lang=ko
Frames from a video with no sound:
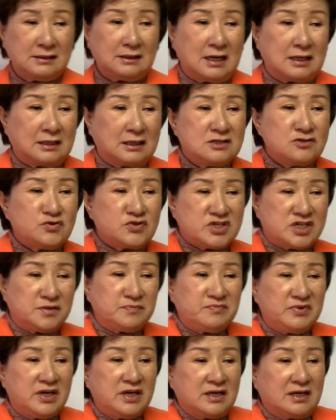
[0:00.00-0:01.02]
가가지고
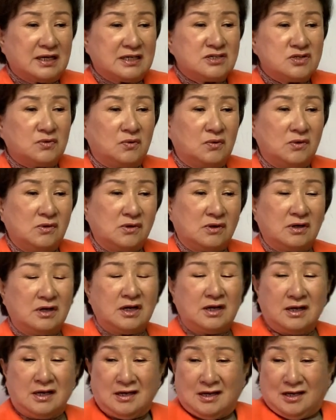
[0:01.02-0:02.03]
집회해가지고
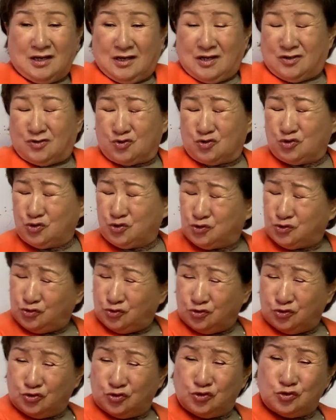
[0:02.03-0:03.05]

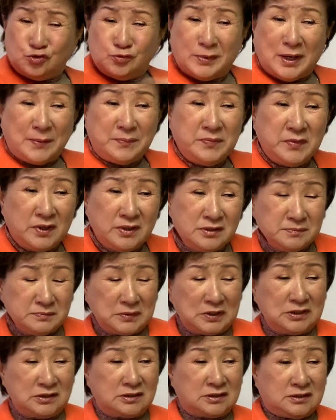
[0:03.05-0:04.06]
수만 명
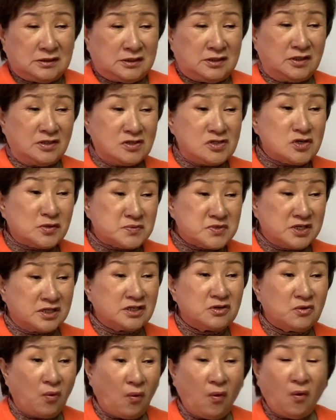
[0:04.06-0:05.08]
막
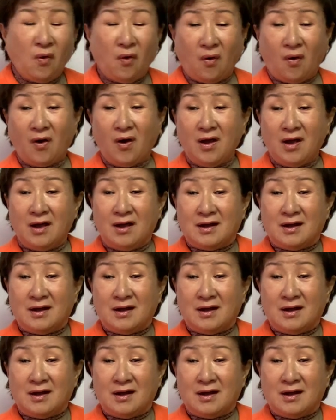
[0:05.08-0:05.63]
영접시키고